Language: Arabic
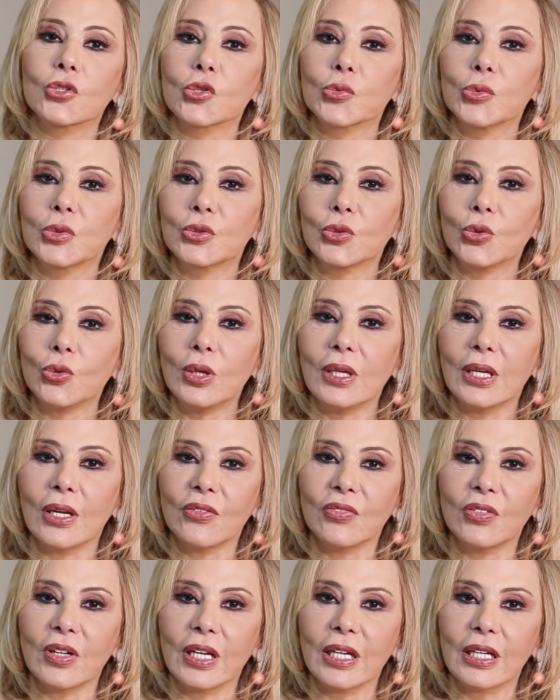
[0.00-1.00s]
شو بتقول
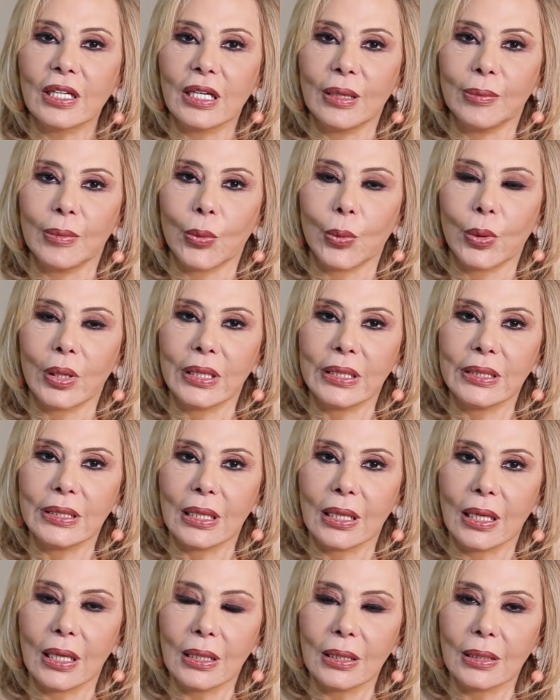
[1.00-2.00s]
الأفلاك
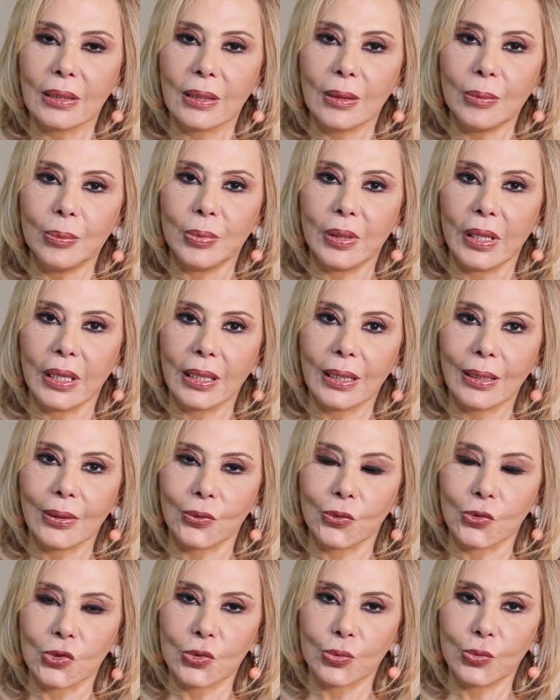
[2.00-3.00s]
لمواليد العقرب
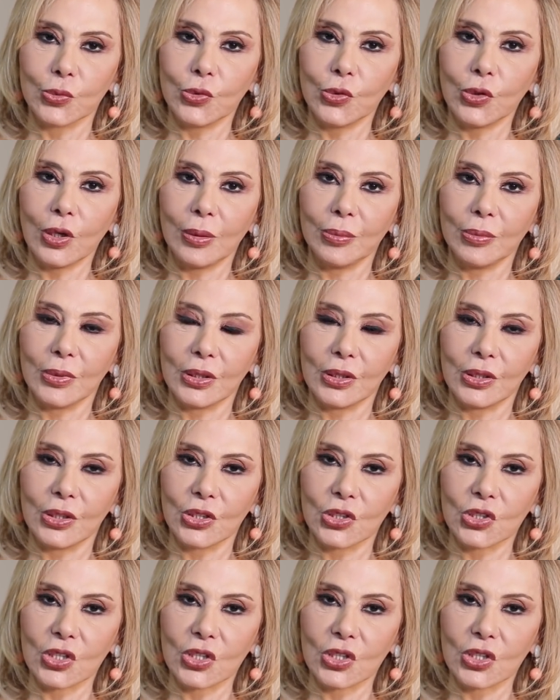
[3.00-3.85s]
بآخر أسبوع من